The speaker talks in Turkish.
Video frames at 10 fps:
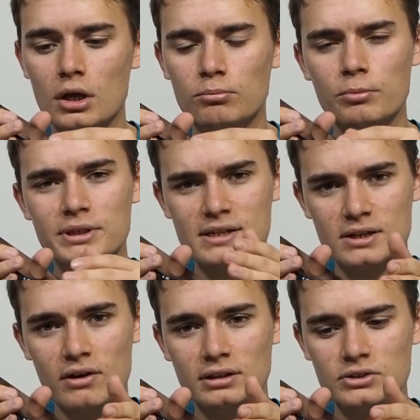Bu bir
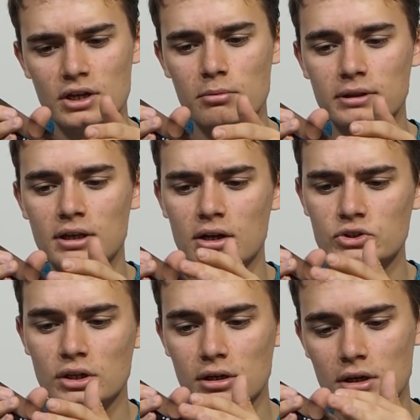dezavantaj elbette
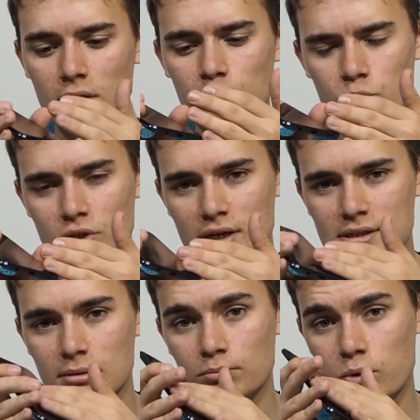ancak bu
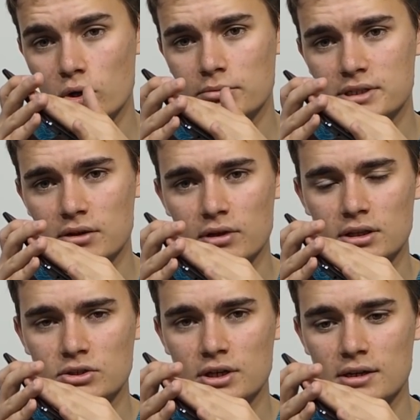cihazda böyle bir
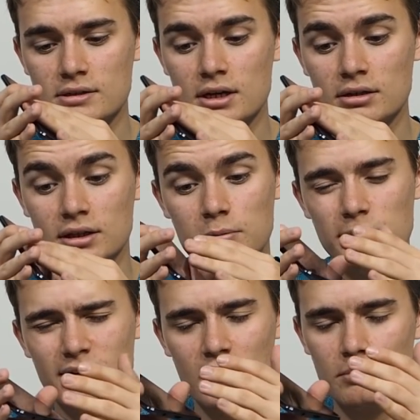seviyede cihazda
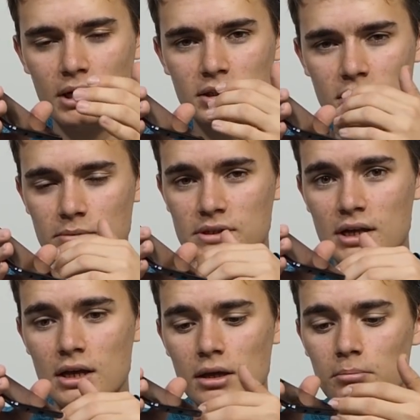rakiplerine de
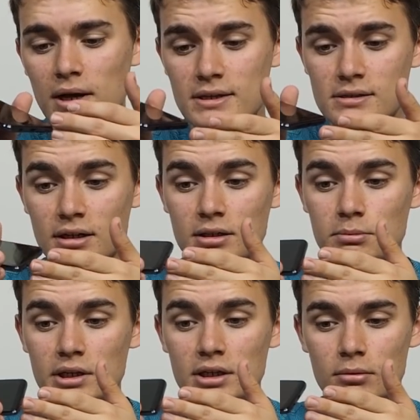baktığımızda bazı
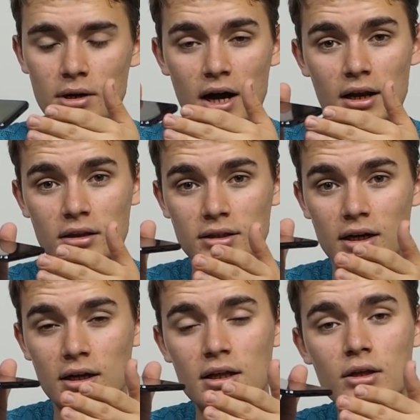rakipleri halen
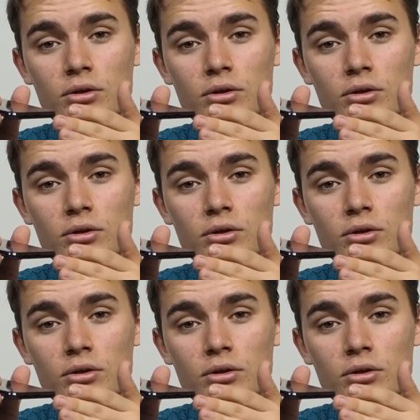daha